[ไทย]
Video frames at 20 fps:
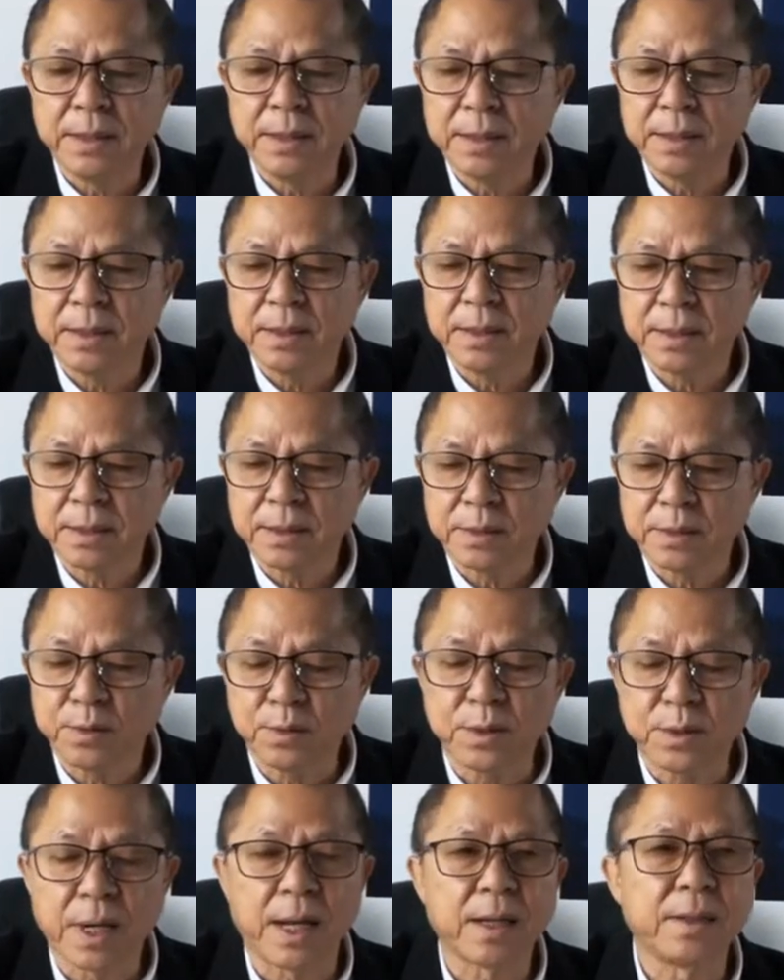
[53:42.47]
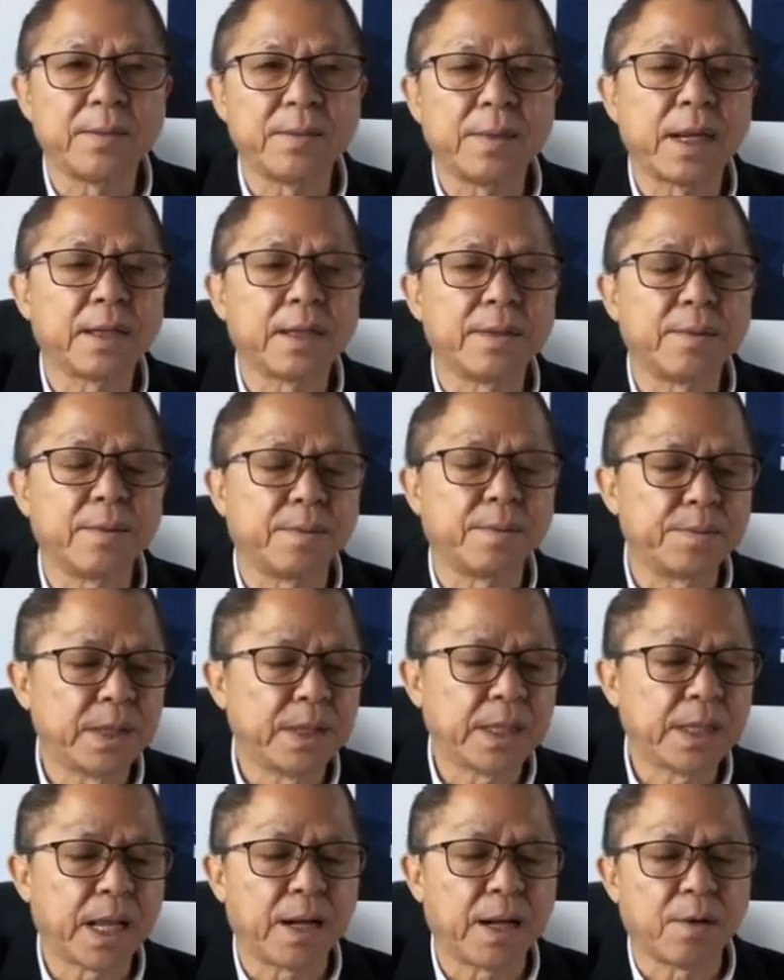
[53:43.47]
พันเอกพงษ์เพชรเกษสุภะ
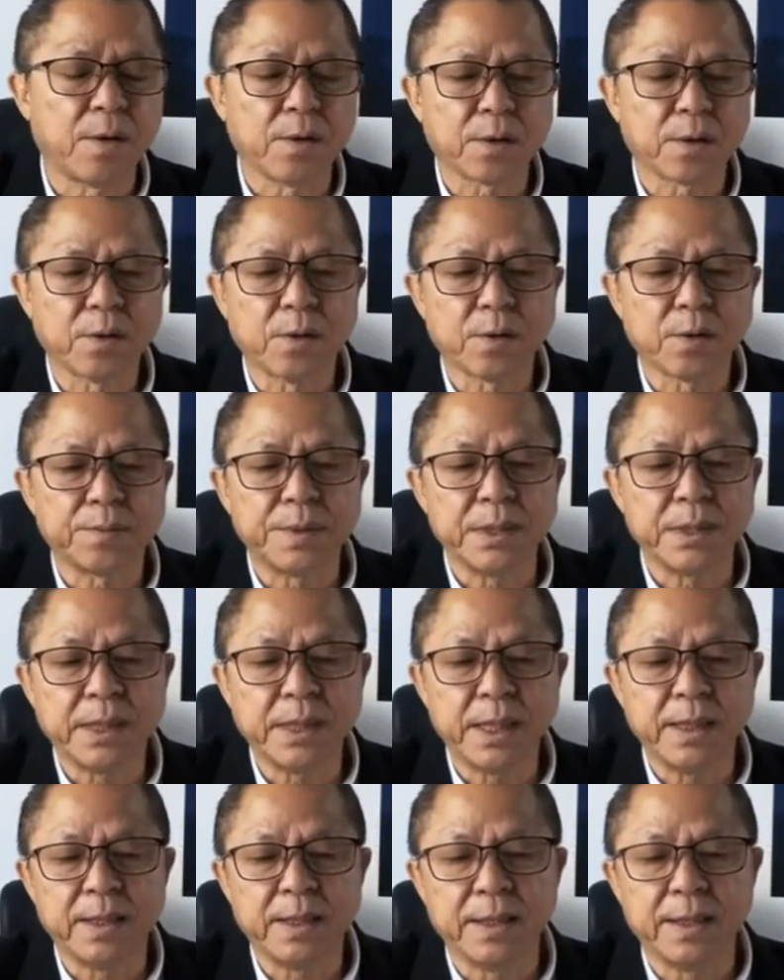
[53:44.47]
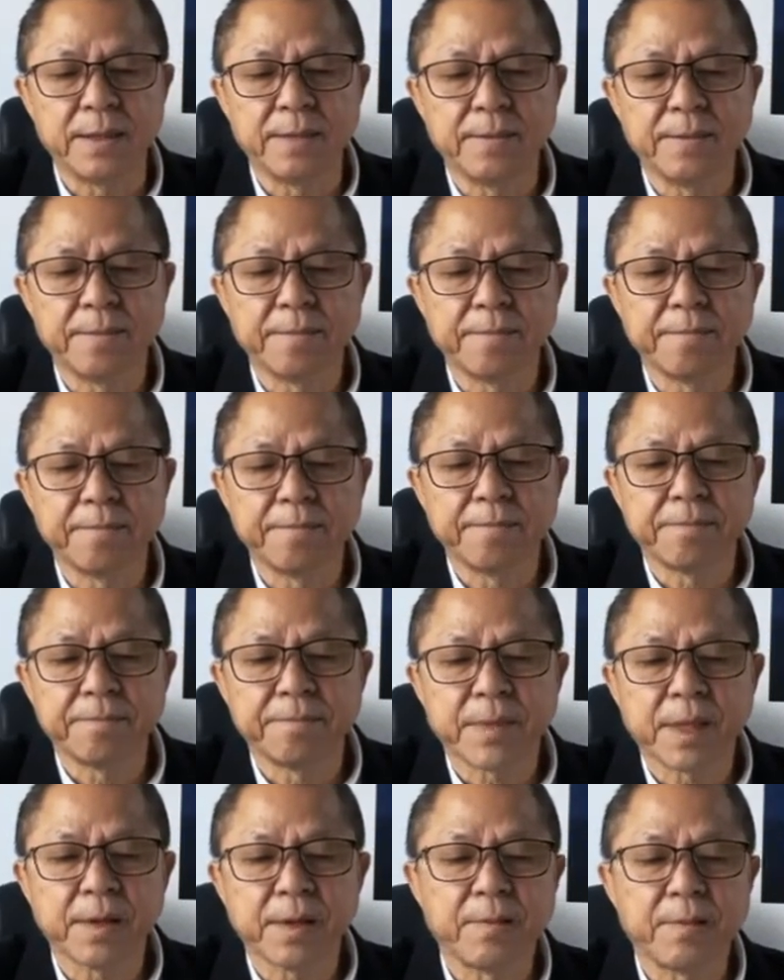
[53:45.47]
หัวหน้าชุดปฏิบัติการสปป
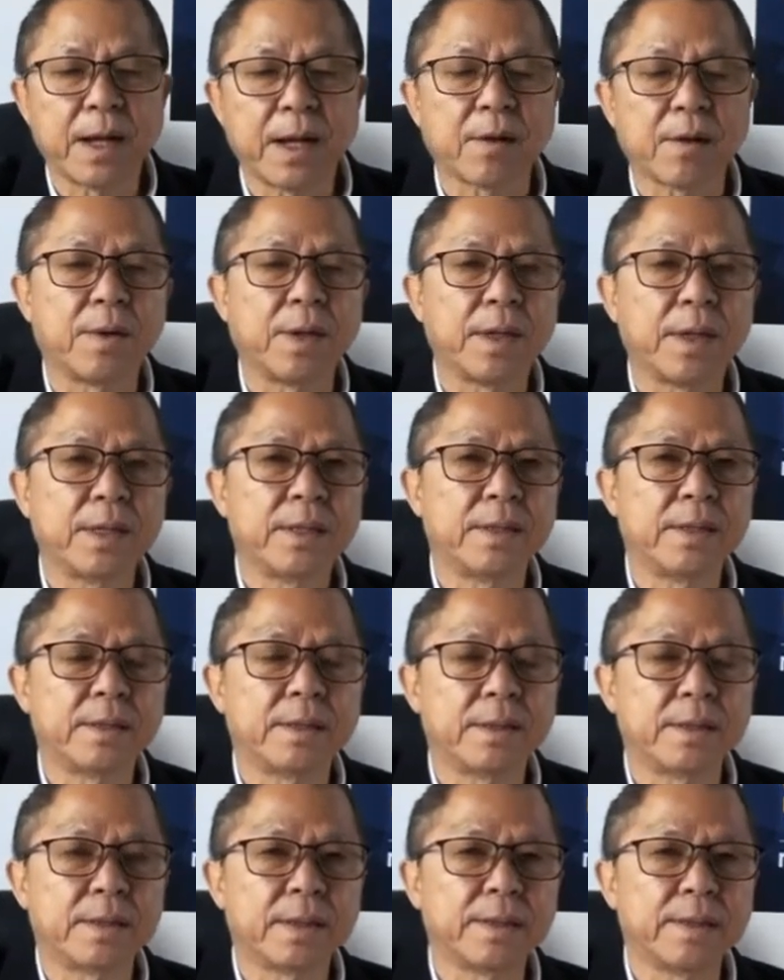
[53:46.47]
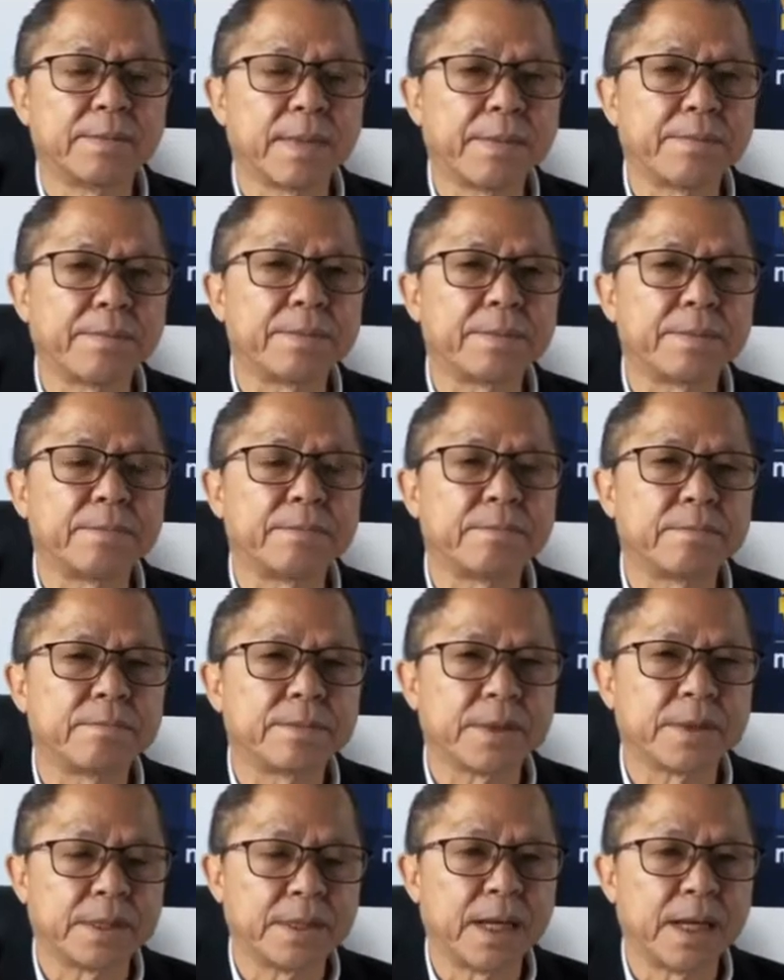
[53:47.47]
4 กรมน.คุณชั
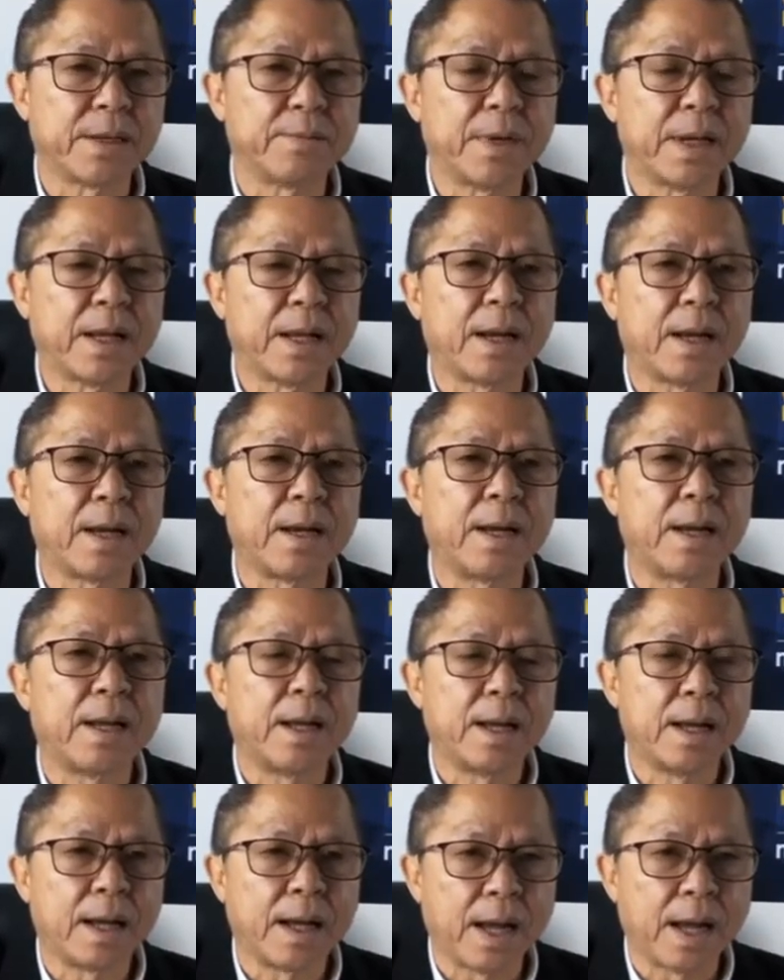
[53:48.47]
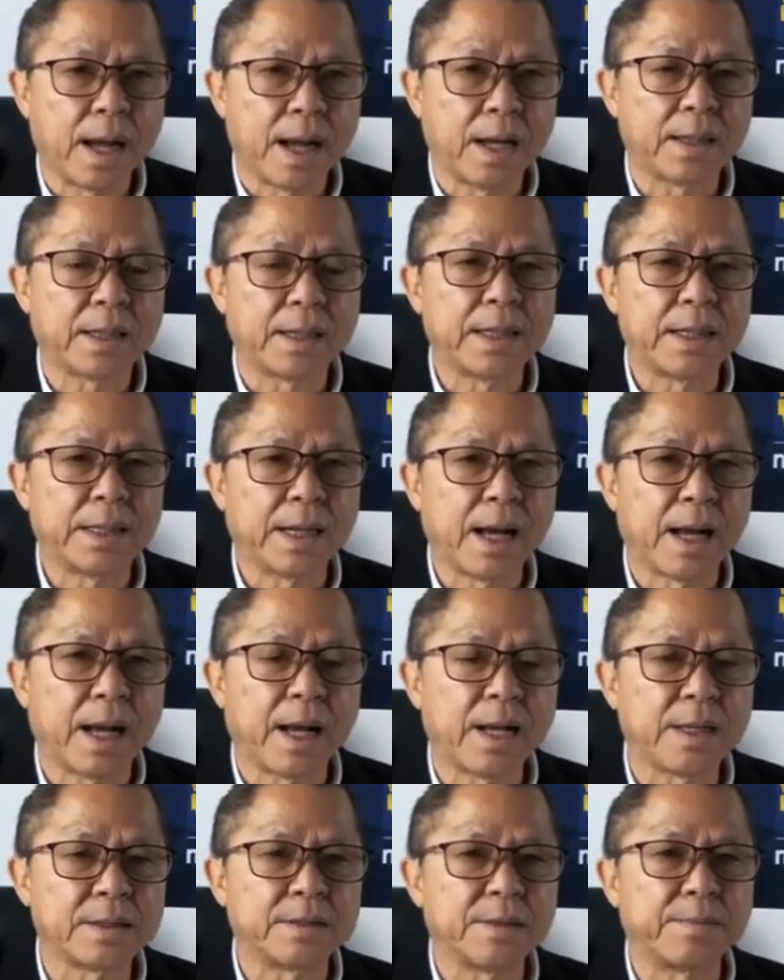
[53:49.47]
นชัยกิจศักดาภาพหัวหน้าหน่วยเฉพาะกิจ
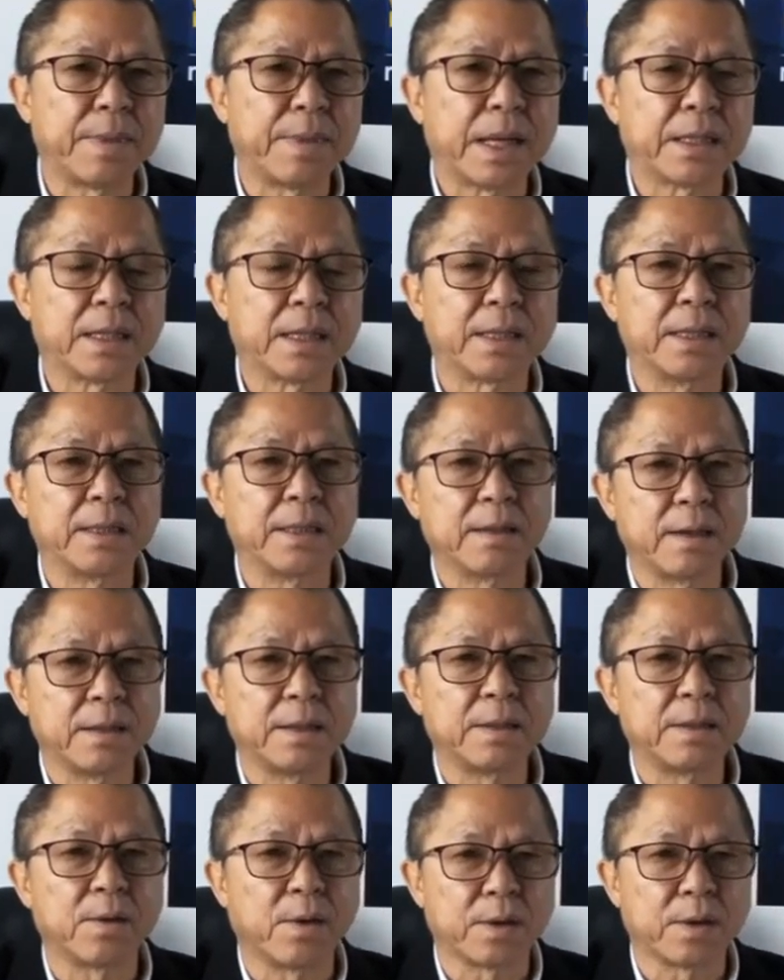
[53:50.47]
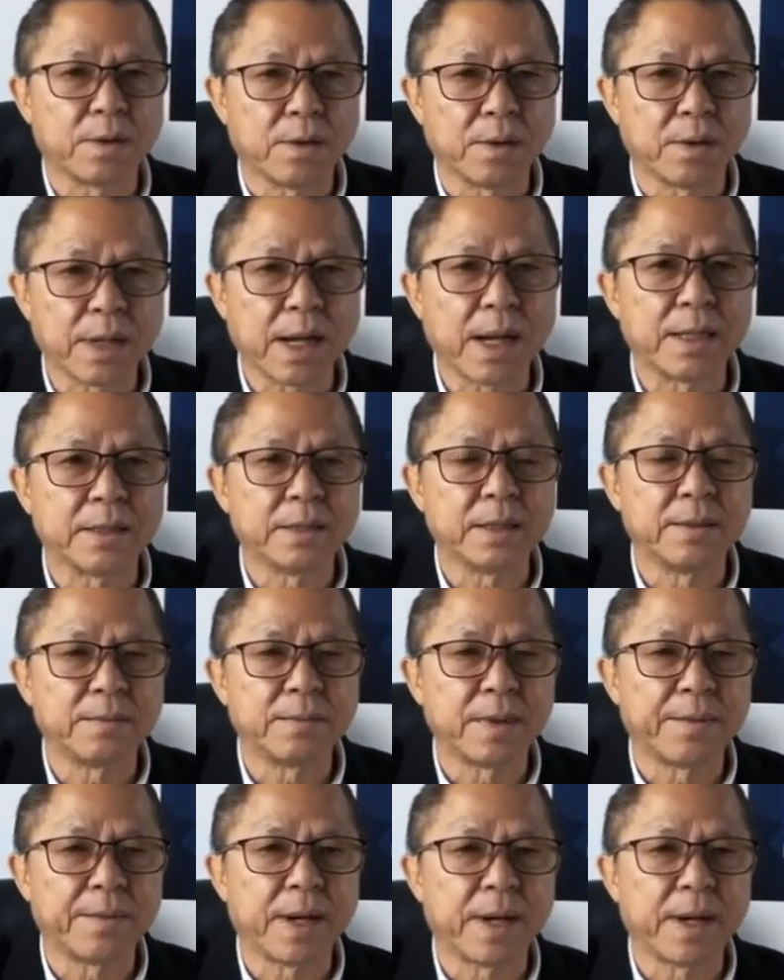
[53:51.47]
ปราบปรามพิเศษกระเทือกชุดพยัคฆ์ไพร